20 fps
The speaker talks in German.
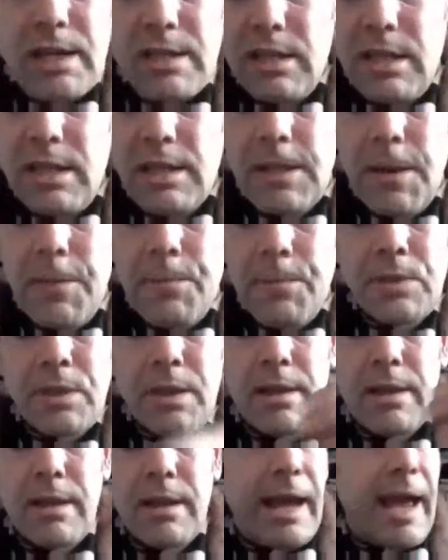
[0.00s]
der das sieht.
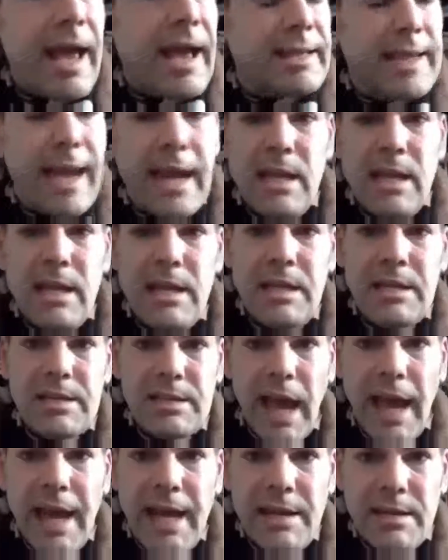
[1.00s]
Erkenne die
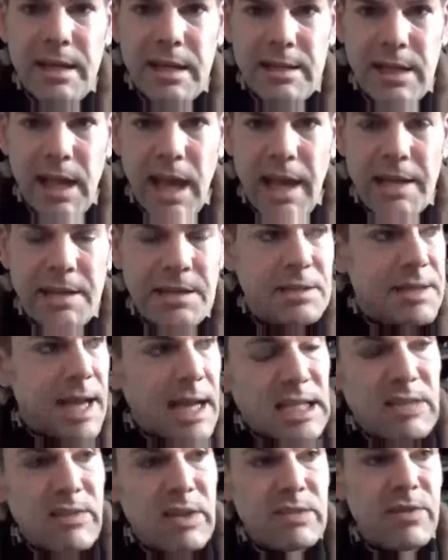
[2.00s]
Zeichen der Zeit.
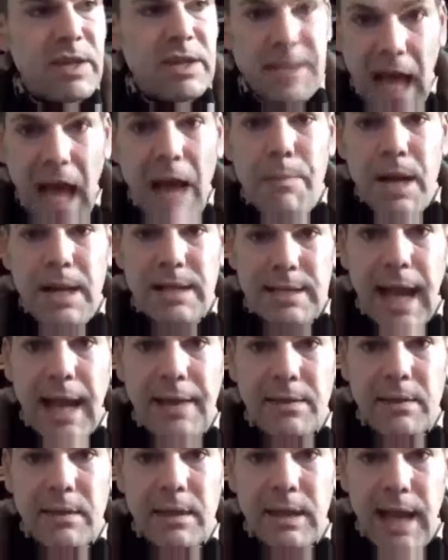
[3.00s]
Das, was wir damals
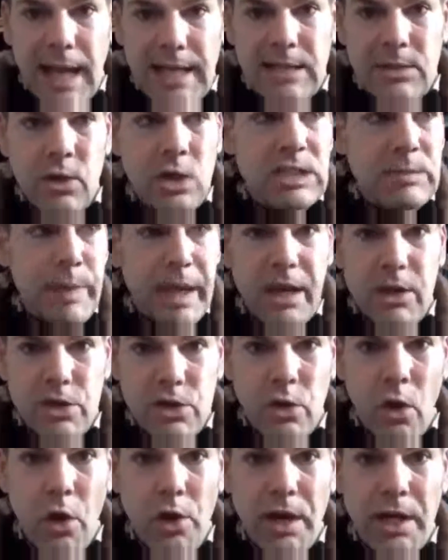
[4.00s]
hatten, Glasnost,
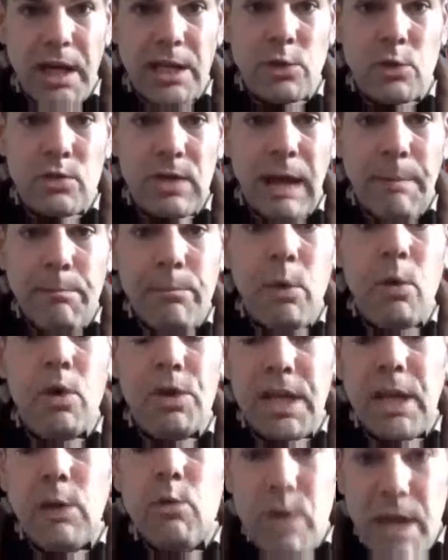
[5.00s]
Perestroika, der
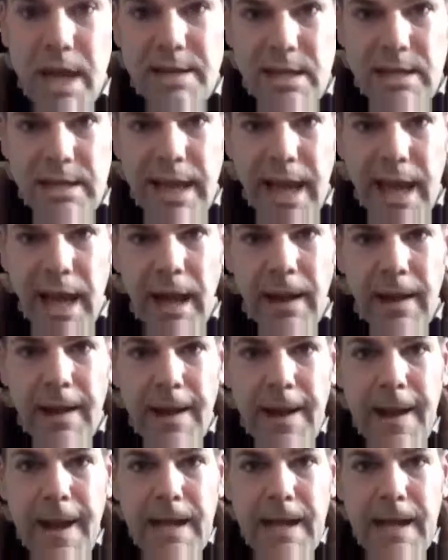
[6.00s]
Zusammenbruch der UdSSR,